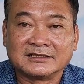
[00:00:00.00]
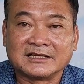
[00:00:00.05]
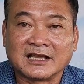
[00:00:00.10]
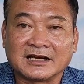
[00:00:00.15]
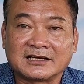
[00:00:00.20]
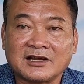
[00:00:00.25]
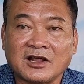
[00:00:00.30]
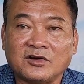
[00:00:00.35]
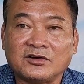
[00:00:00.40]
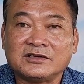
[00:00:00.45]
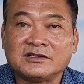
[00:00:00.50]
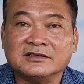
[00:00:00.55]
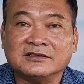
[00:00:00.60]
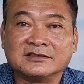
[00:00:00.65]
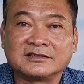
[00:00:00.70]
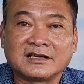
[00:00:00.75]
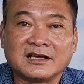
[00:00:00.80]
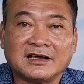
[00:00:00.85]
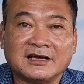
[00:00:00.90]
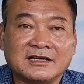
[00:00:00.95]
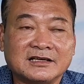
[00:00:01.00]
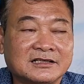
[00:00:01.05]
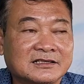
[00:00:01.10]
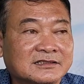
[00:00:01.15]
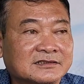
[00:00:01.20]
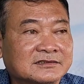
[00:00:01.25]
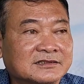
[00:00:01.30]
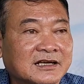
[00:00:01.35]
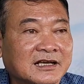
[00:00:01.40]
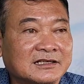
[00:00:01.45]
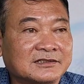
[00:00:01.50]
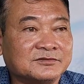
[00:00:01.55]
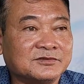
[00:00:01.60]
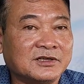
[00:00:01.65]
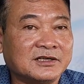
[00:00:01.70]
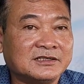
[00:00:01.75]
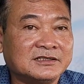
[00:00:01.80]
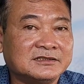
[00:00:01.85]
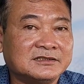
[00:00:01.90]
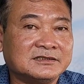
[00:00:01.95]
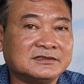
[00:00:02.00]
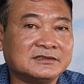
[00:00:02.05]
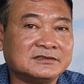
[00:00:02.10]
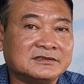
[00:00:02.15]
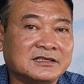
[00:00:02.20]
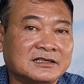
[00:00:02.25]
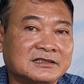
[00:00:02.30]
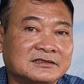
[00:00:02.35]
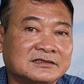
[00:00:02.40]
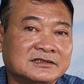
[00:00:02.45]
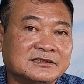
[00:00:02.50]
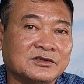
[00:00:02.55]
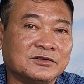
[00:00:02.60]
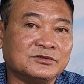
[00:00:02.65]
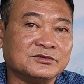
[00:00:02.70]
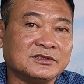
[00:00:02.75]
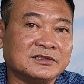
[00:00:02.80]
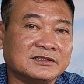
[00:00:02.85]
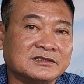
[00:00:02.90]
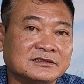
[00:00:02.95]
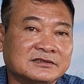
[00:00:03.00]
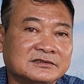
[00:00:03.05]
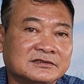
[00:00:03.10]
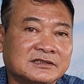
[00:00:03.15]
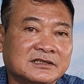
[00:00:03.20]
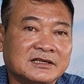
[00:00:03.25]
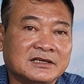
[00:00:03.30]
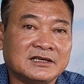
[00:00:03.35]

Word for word: kết nối được ờ, anh với trinh ví dụ như